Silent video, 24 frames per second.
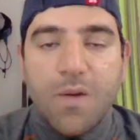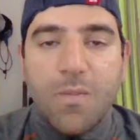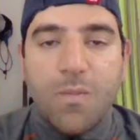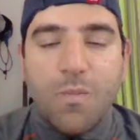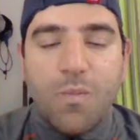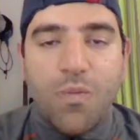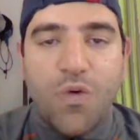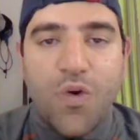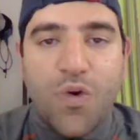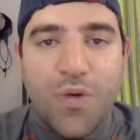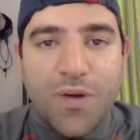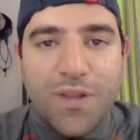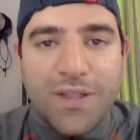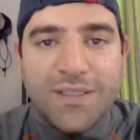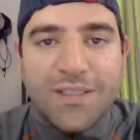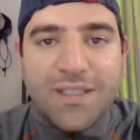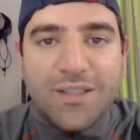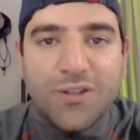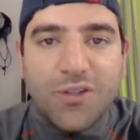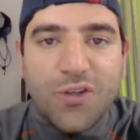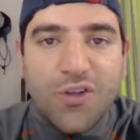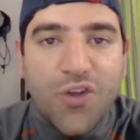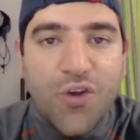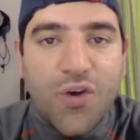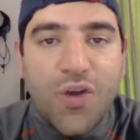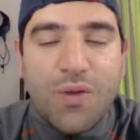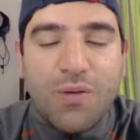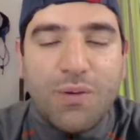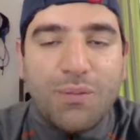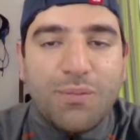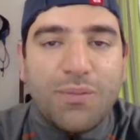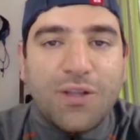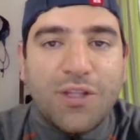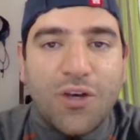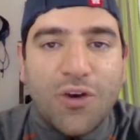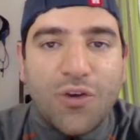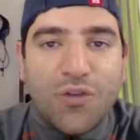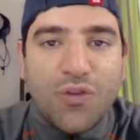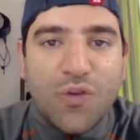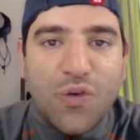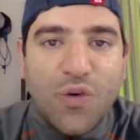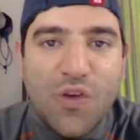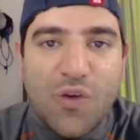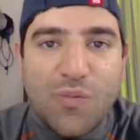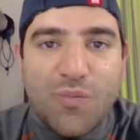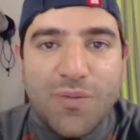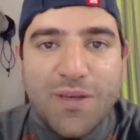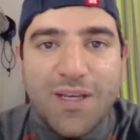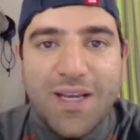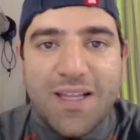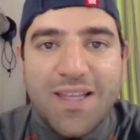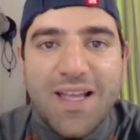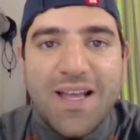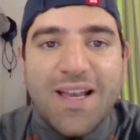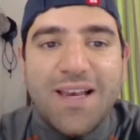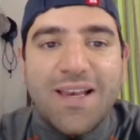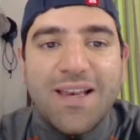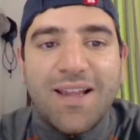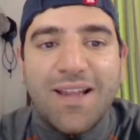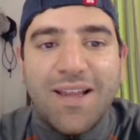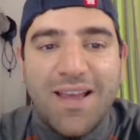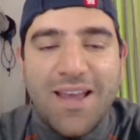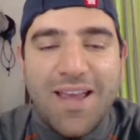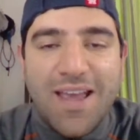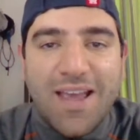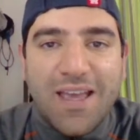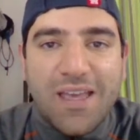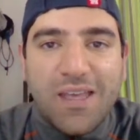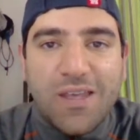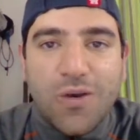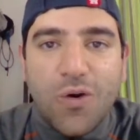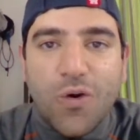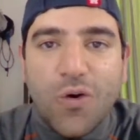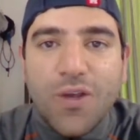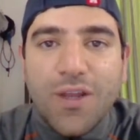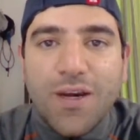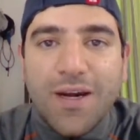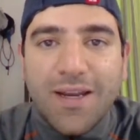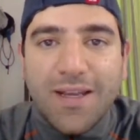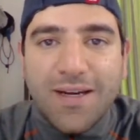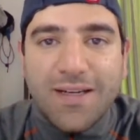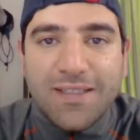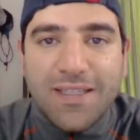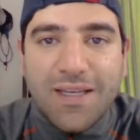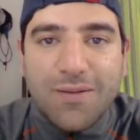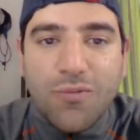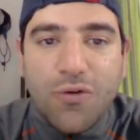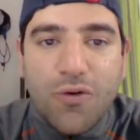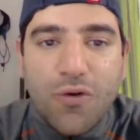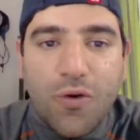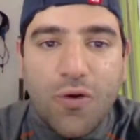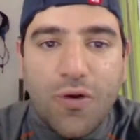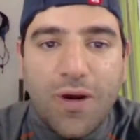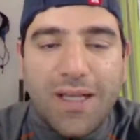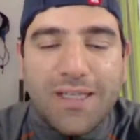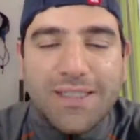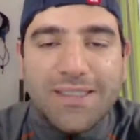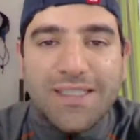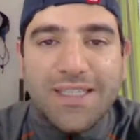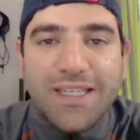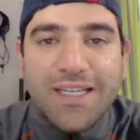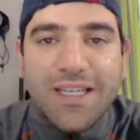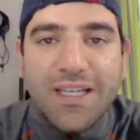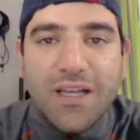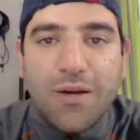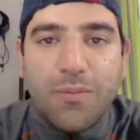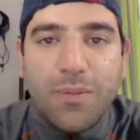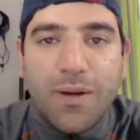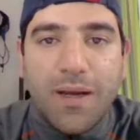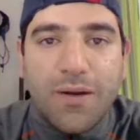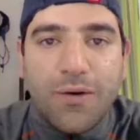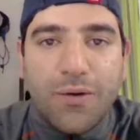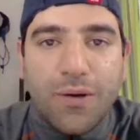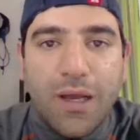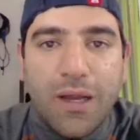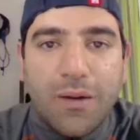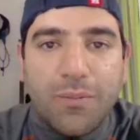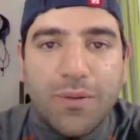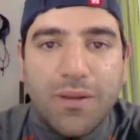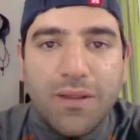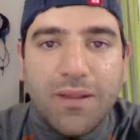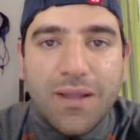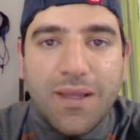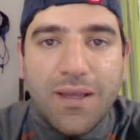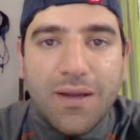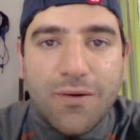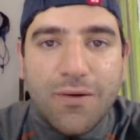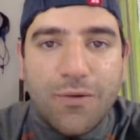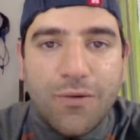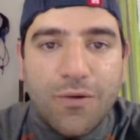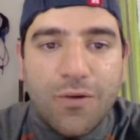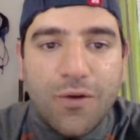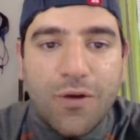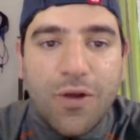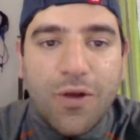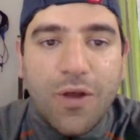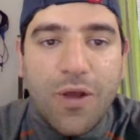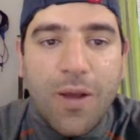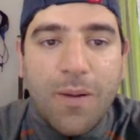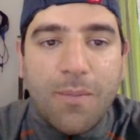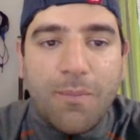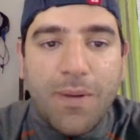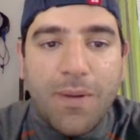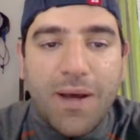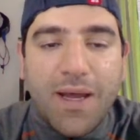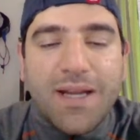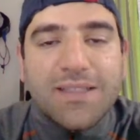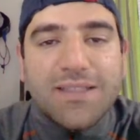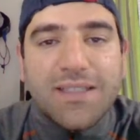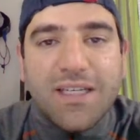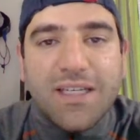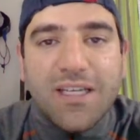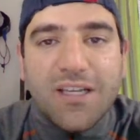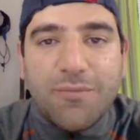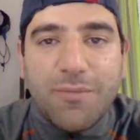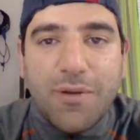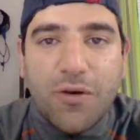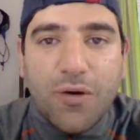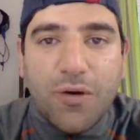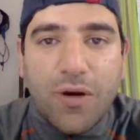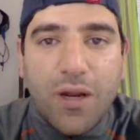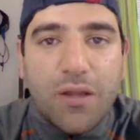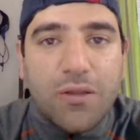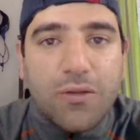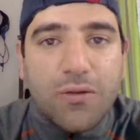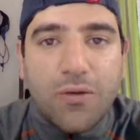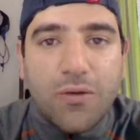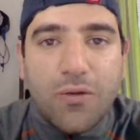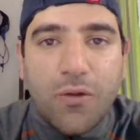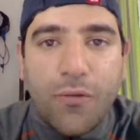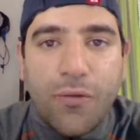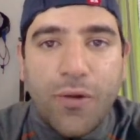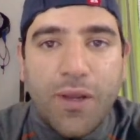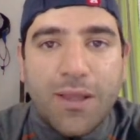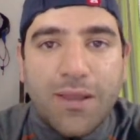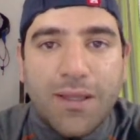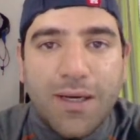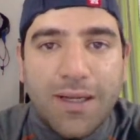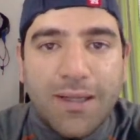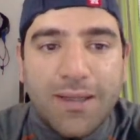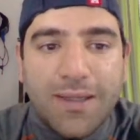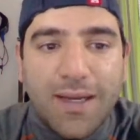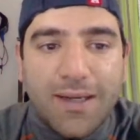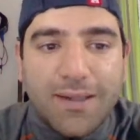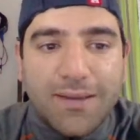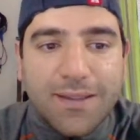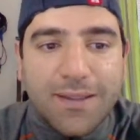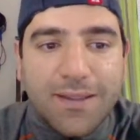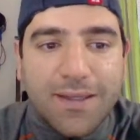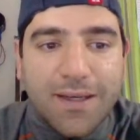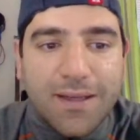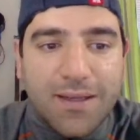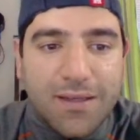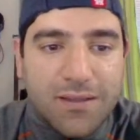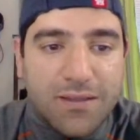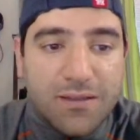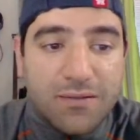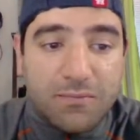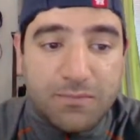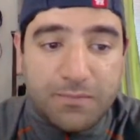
Muy buenas a todos y bienvenidos a un nuevo video en mi canal y hoy regresamos con la serie del pájaro carpintero para seguir mejorando nuestras tácticas.